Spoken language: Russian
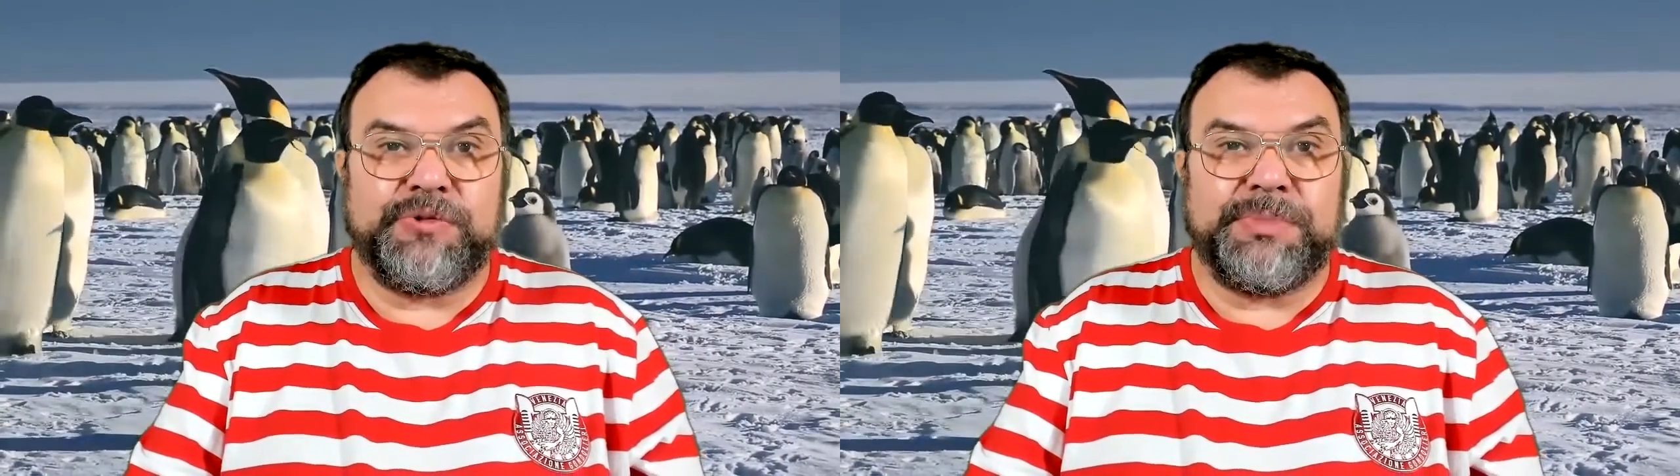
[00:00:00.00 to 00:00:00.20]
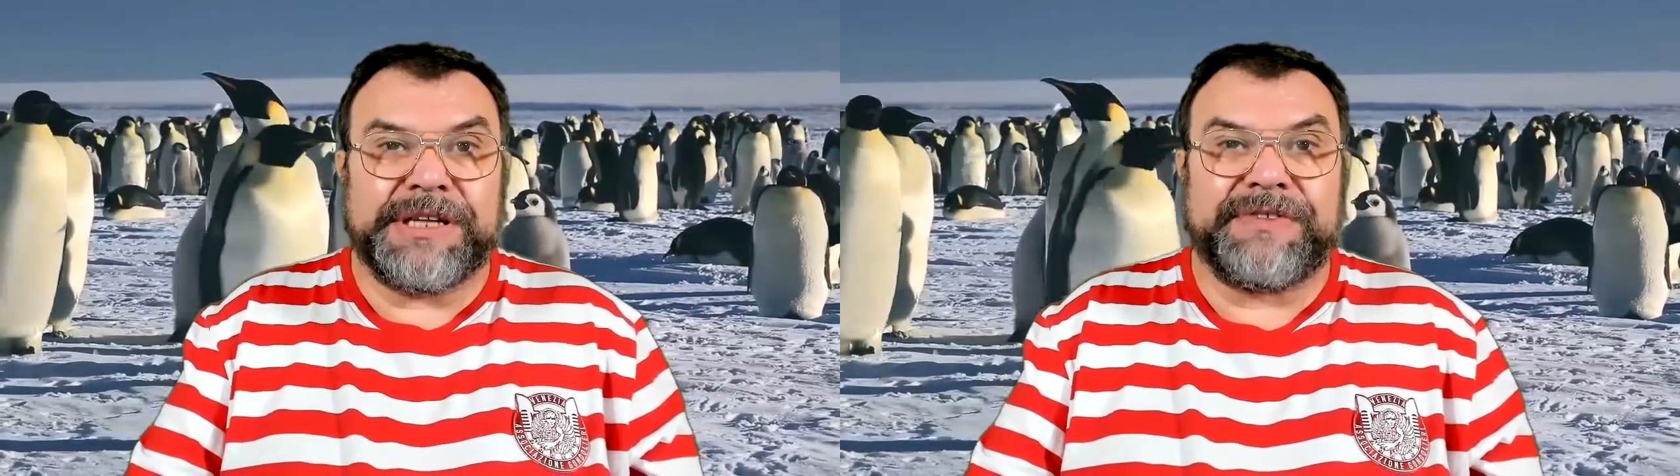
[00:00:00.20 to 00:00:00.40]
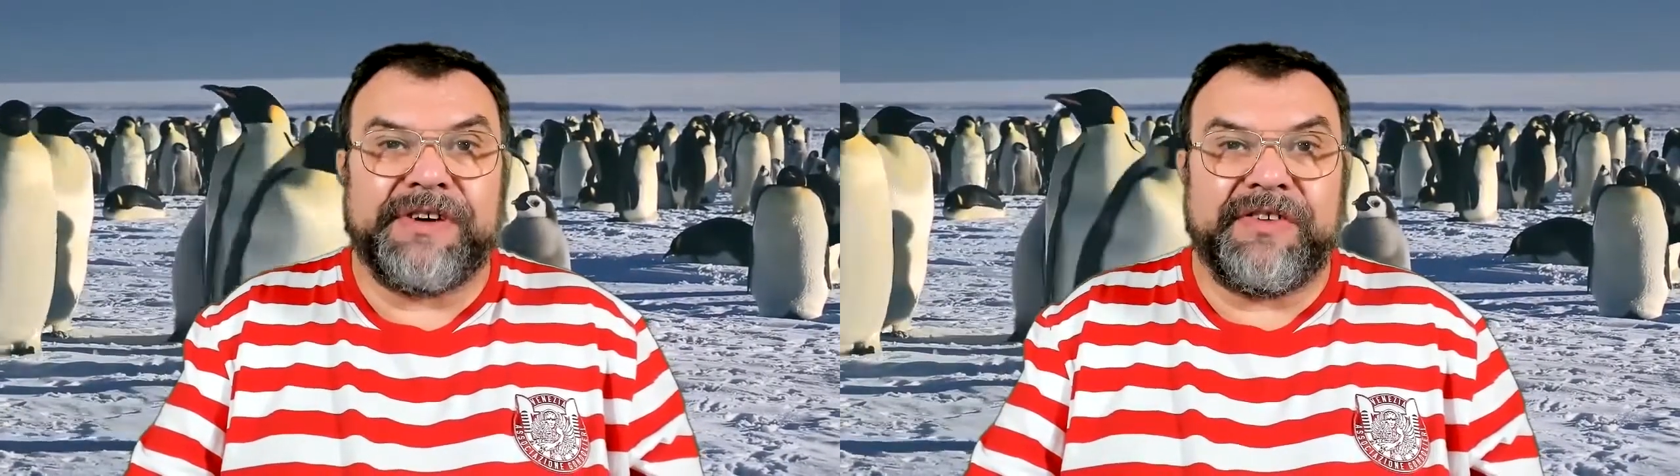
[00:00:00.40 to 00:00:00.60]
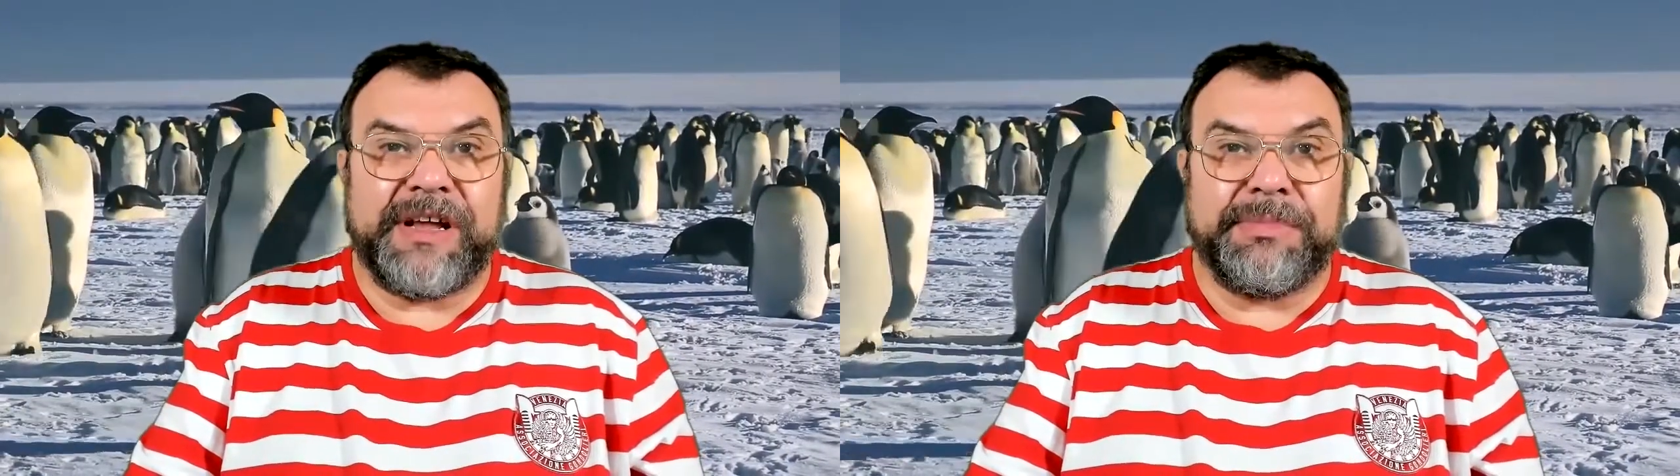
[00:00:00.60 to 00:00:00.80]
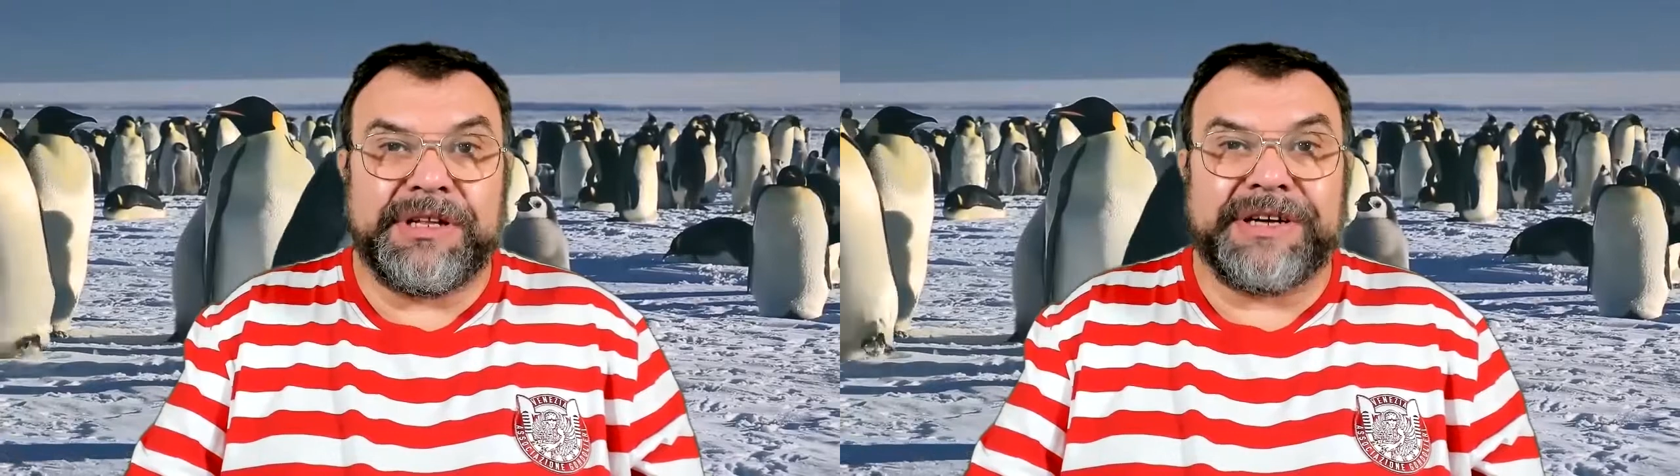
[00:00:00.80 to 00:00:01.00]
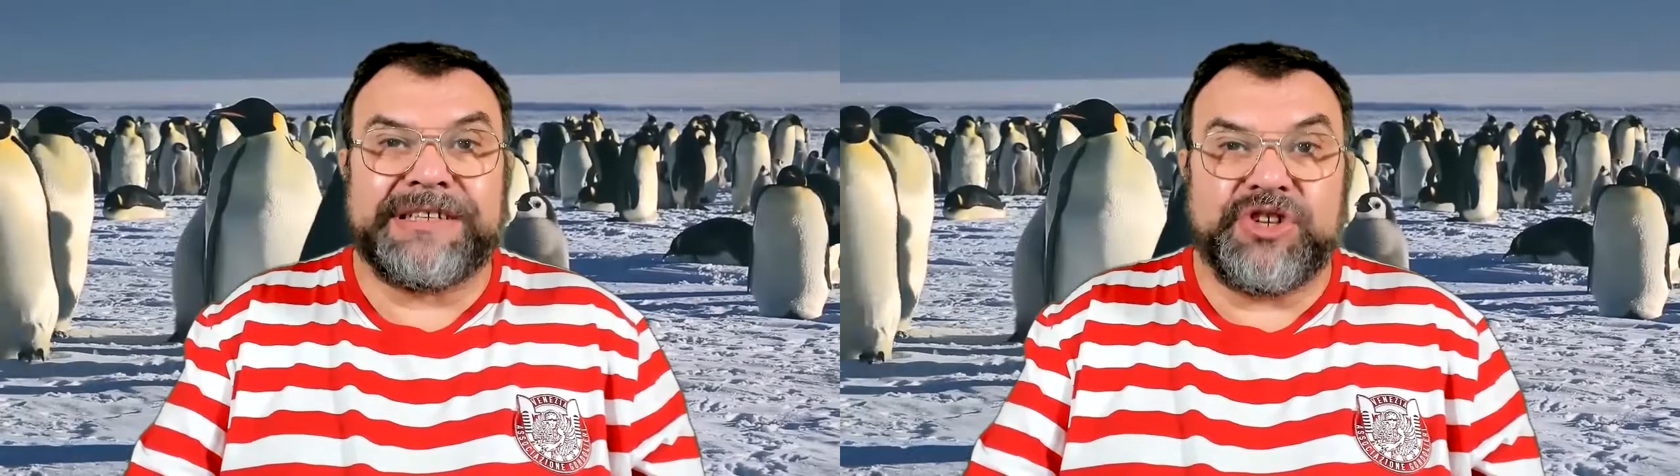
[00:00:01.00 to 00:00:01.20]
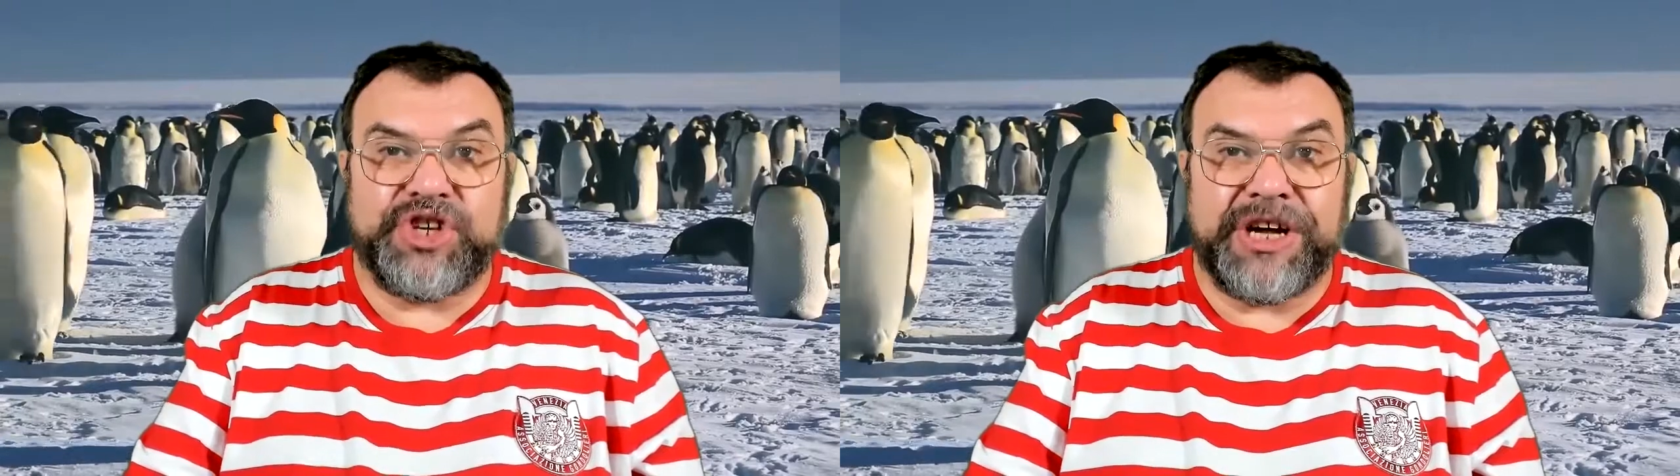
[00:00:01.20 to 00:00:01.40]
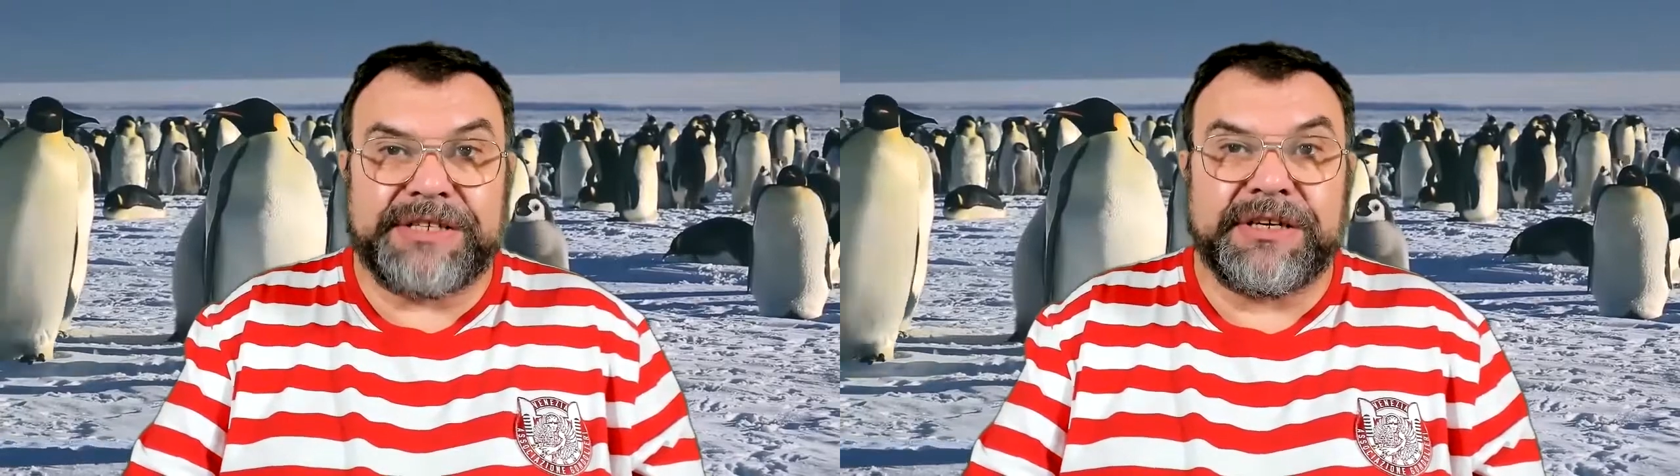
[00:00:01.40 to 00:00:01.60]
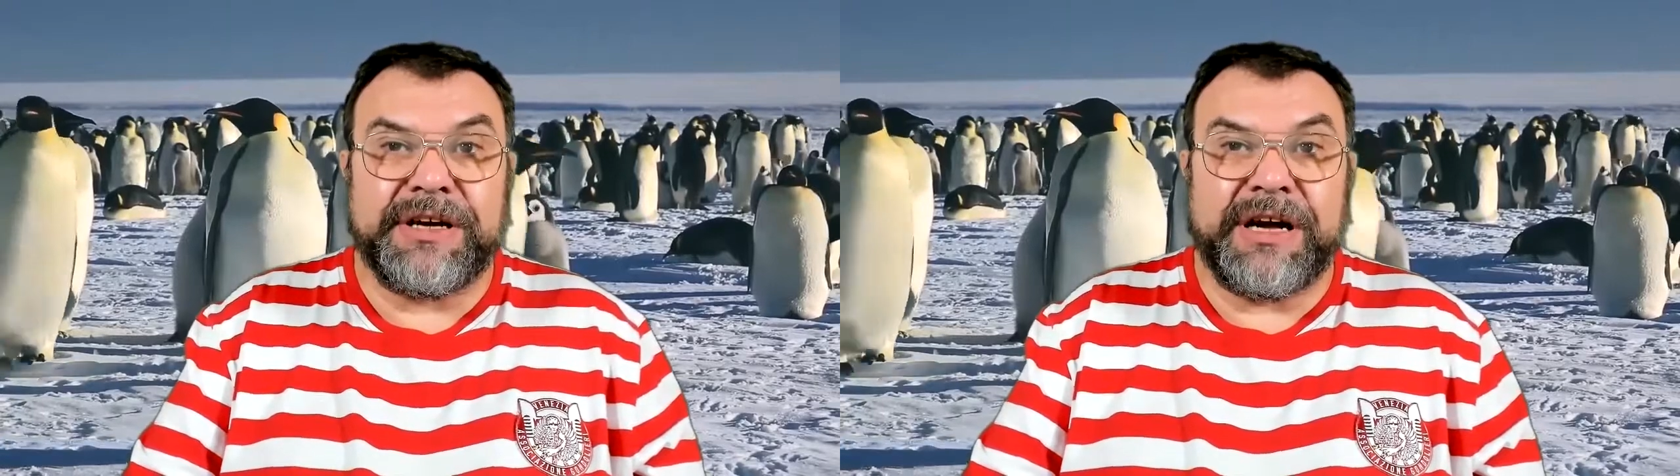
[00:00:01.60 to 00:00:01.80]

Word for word: уметь своевременно различать